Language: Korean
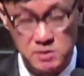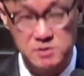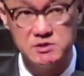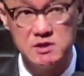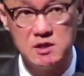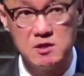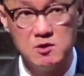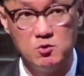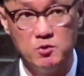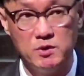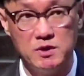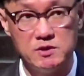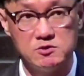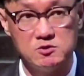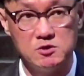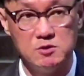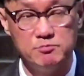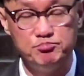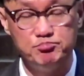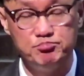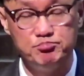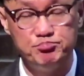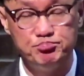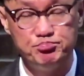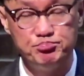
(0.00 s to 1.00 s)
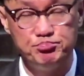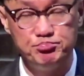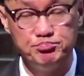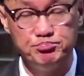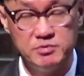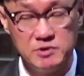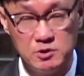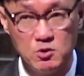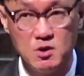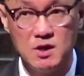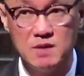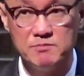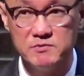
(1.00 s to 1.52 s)
성장을 위해서도
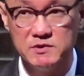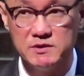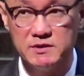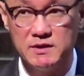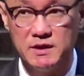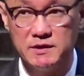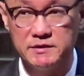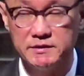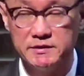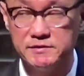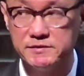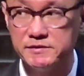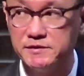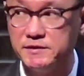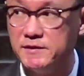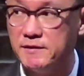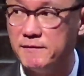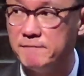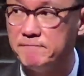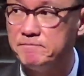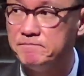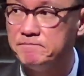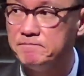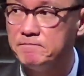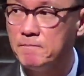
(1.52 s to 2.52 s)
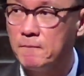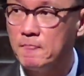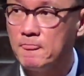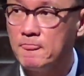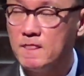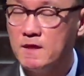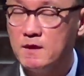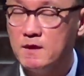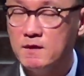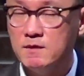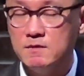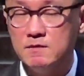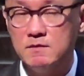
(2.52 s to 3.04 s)
필요합니다. 그래서
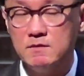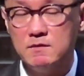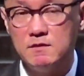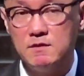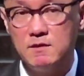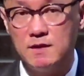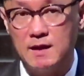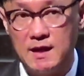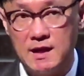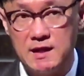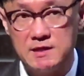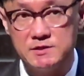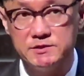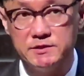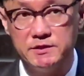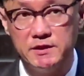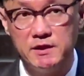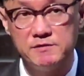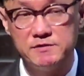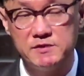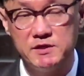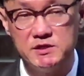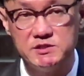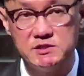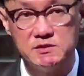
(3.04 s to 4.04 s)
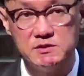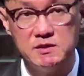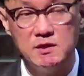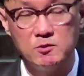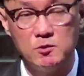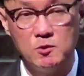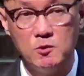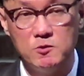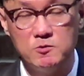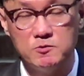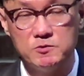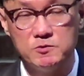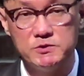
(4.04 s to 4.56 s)
아, 가정에서의
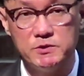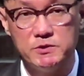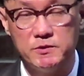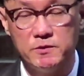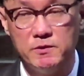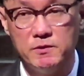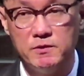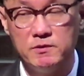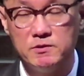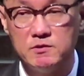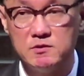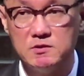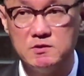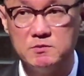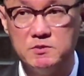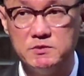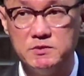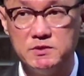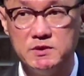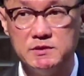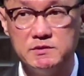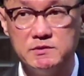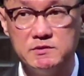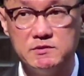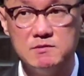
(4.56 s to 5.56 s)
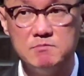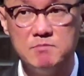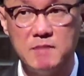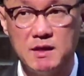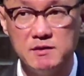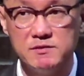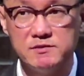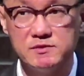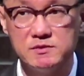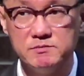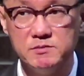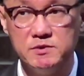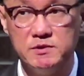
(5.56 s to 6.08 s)
신앙 교육은요, 여러분들이 들은
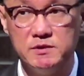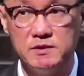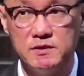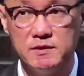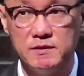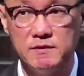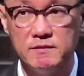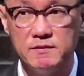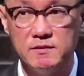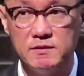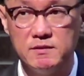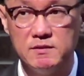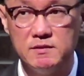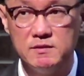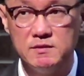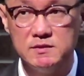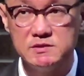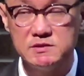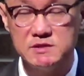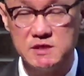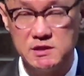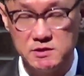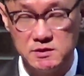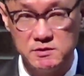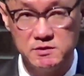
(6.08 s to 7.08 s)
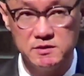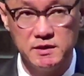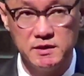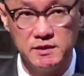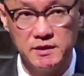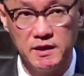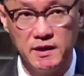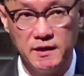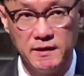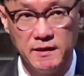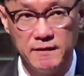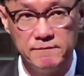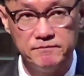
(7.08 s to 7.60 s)
말씀을
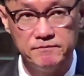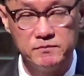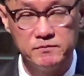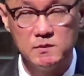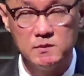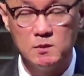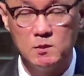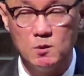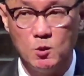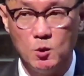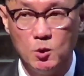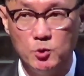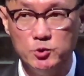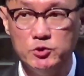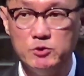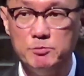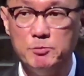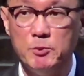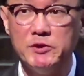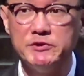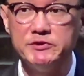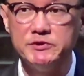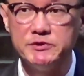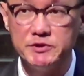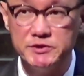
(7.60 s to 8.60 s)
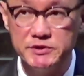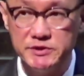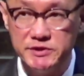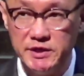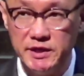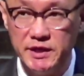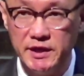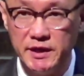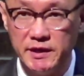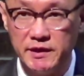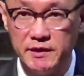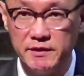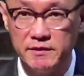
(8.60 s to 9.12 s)
자녀들에게 오늘 뭐
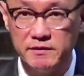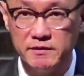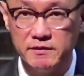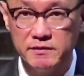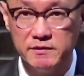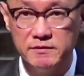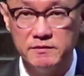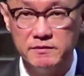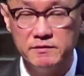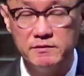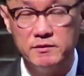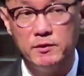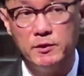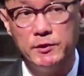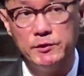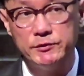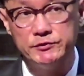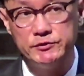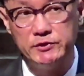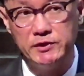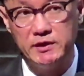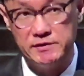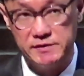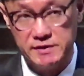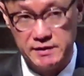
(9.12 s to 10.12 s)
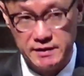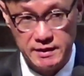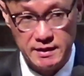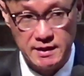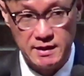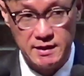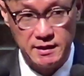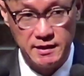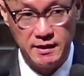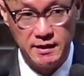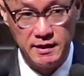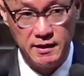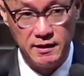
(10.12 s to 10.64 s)
들었니? 어떻게
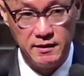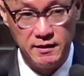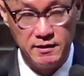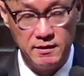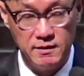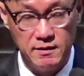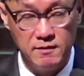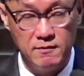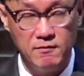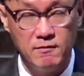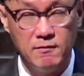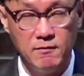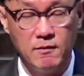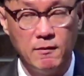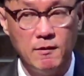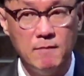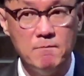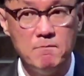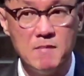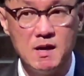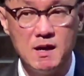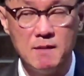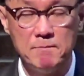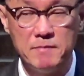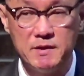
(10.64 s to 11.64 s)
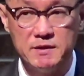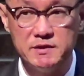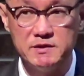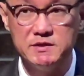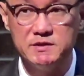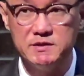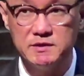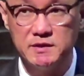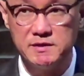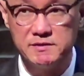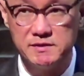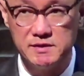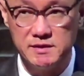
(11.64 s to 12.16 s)
생각해? 엄마
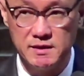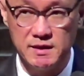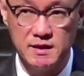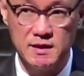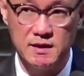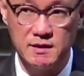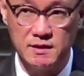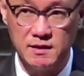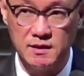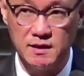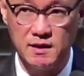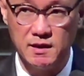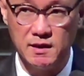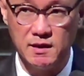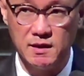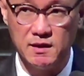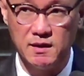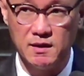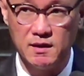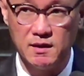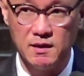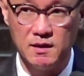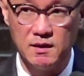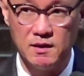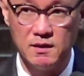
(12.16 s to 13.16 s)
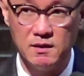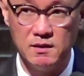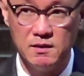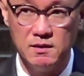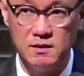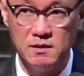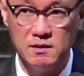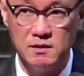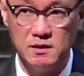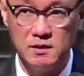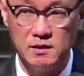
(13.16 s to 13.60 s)
아빠는 이렇게 생각해.